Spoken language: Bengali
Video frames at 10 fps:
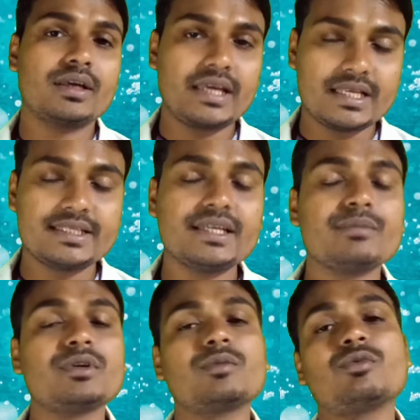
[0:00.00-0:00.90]

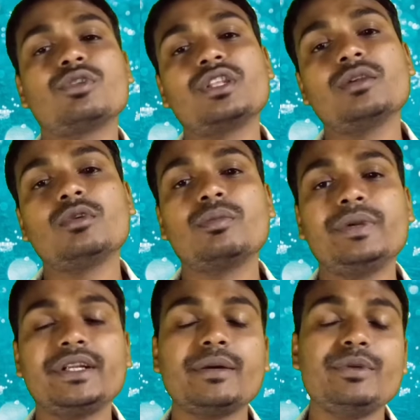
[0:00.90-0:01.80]
ক্যালসিয়ামের প্রতি এবং
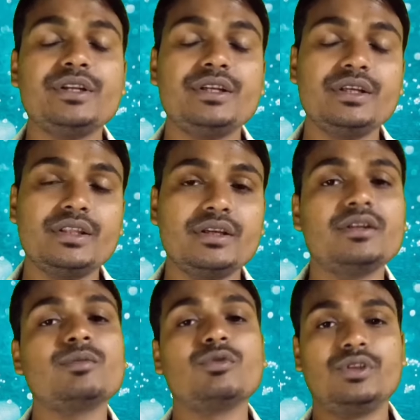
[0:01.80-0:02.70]
ভিটামিন ডি
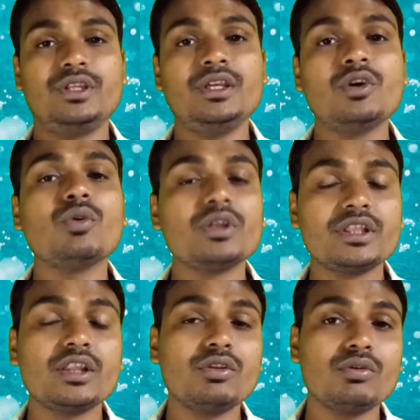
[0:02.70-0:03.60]
থ্রির প্রতি
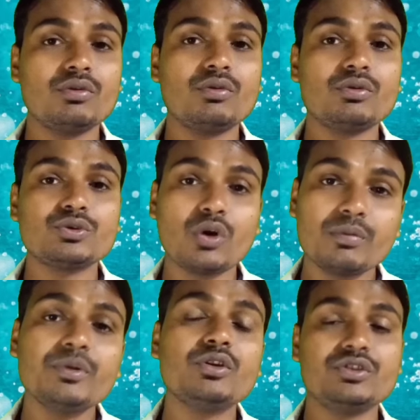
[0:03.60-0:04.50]
অত্যন্ত
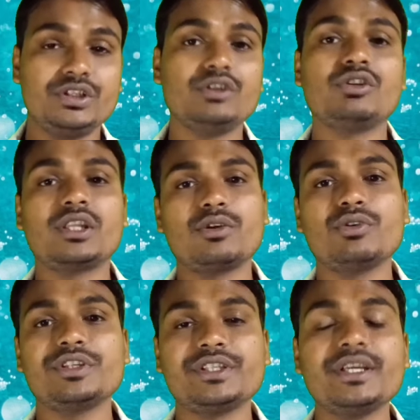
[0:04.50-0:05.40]
সংবেদনশীলতা
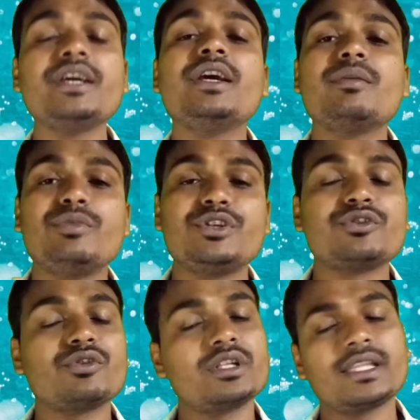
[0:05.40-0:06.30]
রয়েছে বিশেষ
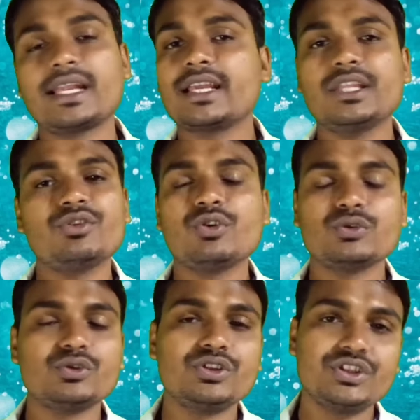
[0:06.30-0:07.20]
করে তারা কিন্তু এই
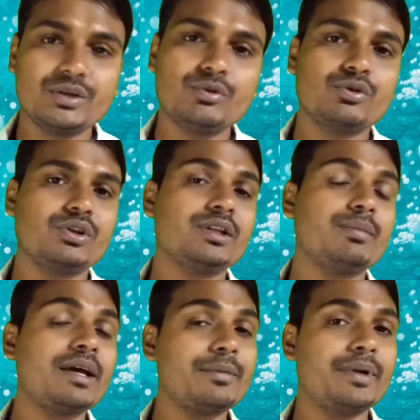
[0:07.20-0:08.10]
ওষুধটি সেবন করতে
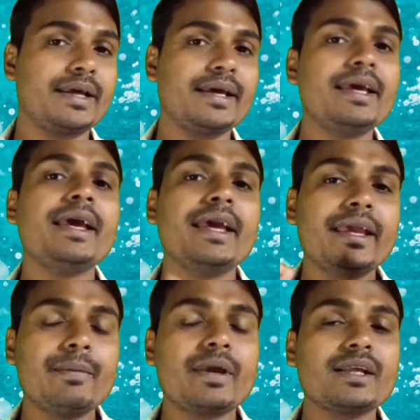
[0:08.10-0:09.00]
পারবে না
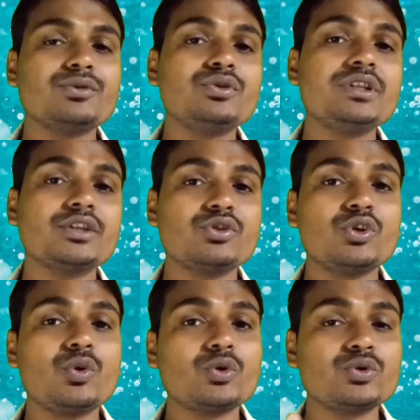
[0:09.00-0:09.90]
এবার আসুন যে
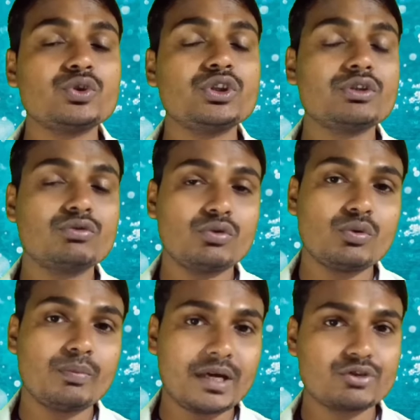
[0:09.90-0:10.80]
আসলে ওষুধটির কোনো
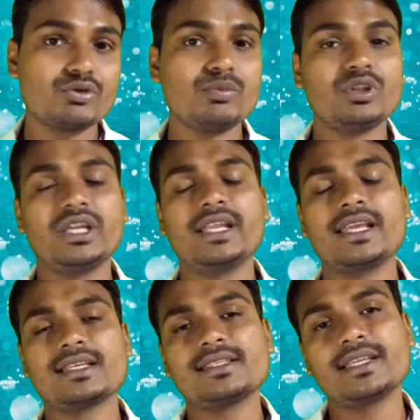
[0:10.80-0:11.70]
পার্শ্ব
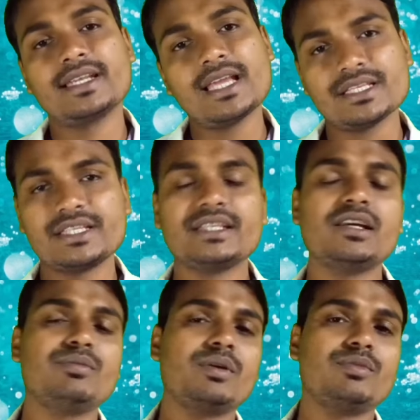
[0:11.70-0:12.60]
প্রতিক্রিয়া আছে কিনা সেটি
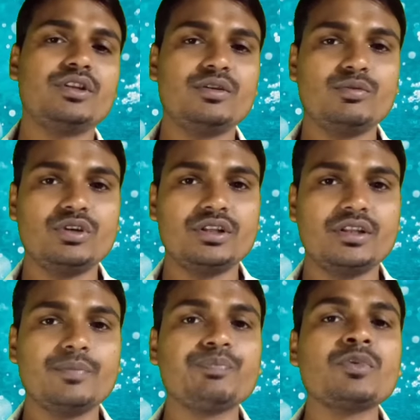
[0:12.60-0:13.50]
আমি আপনাদের বলে দিই